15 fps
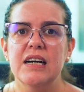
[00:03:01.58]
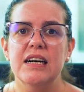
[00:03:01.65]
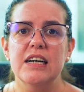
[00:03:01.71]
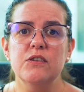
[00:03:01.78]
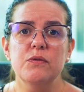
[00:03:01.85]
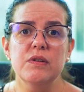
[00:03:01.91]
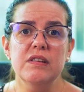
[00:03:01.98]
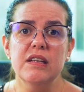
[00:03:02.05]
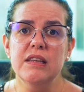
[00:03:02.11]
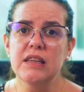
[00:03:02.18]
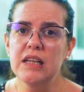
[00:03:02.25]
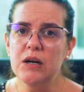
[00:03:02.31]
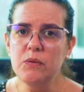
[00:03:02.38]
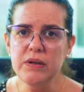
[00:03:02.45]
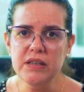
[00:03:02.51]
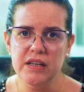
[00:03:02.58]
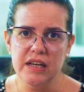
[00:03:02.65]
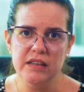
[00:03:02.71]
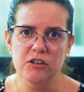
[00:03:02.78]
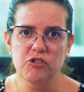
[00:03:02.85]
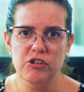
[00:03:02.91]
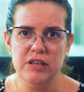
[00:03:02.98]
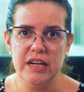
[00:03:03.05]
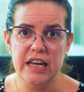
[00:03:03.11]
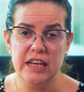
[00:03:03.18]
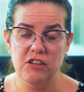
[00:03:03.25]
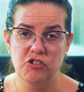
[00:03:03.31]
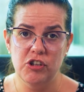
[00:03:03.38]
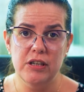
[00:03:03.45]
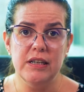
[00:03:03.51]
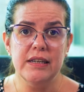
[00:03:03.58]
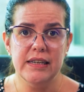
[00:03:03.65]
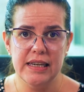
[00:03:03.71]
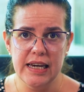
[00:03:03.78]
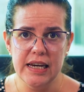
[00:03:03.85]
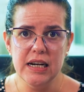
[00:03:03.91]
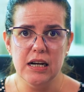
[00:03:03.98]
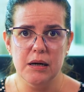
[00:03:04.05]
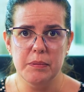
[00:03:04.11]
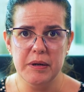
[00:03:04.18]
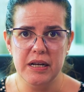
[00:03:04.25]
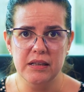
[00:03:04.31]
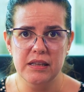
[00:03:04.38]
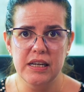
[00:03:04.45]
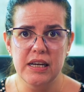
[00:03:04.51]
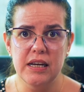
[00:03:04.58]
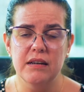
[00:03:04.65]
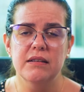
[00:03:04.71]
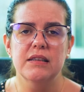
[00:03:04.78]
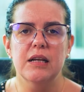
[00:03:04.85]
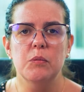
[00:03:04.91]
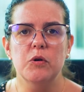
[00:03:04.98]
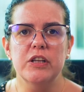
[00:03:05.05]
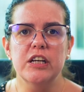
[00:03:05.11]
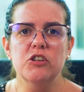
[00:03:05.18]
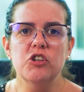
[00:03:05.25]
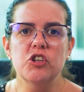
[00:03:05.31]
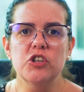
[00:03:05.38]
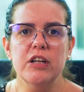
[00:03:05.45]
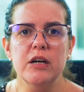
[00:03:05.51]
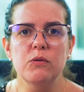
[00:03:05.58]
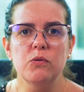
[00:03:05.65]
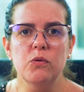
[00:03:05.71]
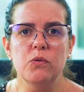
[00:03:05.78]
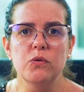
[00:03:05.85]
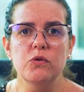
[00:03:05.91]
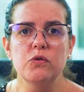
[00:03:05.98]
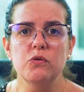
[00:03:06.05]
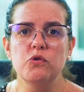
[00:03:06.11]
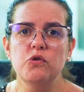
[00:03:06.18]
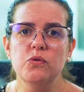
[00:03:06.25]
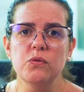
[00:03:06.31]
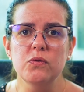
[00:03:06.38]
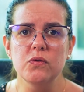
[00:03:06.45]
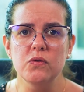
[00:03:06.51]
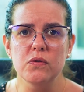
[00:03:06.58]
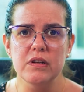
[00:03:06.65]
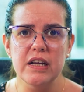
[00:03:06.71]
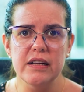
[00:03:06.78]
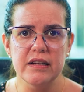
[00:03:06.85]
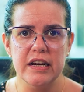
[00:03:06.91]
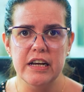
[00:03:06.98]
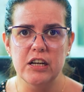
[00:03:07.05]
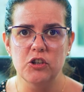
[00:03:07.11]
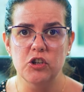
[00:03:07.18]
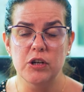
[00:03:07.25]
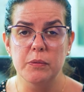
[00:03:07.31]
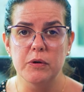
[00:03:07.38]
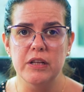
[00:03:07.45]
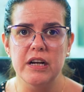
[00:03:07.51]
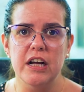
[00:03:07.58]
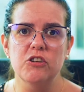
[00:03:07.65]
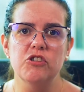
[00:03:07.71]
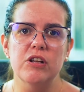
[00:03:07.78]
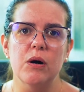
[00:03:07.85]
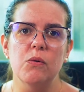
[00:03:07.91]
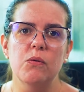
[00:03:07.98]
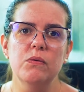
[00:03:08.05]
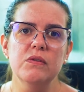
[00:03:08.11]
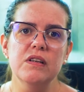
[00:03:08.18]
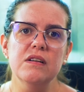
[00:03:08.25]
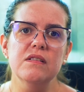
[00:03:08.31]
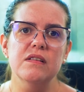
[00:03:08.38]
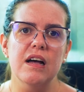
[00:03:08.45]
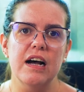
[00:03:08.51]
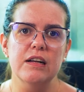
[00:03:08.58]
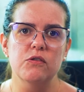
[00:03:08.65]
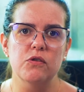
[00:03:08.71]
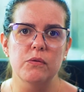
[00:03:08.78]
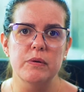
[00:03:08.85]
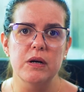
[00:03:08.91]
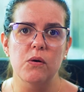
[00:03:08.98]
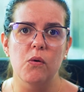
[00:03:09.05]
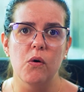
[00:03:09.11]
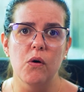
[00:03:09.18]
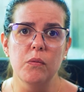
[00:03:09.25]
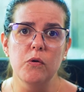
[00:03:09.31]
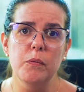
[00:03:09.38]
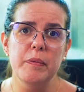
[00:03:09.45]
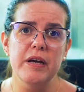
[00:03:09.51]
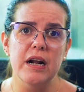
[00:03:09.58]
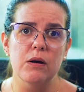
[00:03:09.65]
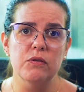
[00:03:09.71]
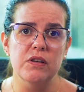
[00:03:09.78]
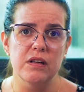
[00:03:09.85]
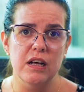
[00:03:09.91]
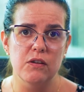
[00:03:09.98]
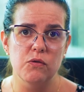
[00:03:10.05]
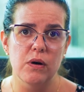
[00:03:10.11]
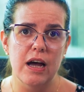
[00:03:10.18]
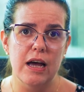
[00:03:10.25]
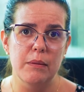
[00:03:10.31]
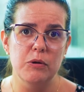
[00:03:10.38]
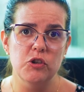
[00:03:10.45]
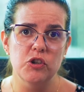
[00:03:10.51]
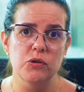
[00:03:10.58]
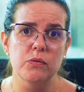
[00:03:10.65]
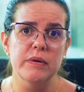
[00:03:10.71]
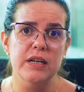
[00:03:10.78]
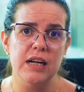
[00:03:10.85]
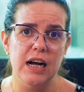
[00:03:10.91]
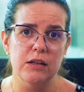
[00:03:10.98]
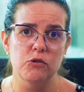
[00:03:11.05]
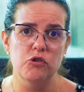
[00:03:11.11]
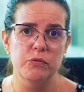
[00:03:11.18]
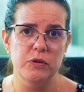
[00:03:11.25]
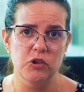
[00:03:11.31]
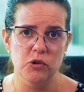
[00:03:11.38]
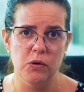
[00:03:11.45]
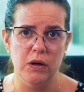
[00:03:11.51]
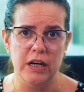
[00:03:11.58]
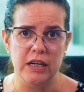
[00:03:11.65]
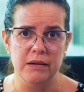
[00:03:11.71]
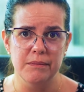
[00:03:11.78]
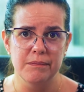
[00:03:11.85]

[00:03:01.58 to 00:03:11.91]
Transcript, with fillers: Caso você não entenda de trade e queira aprender, na Monet a gente tem um curso Juntos no Day Trade, que poderá te dar alguns insights sobre como operar os sinais do Rabbit no mercado de Bitcoin.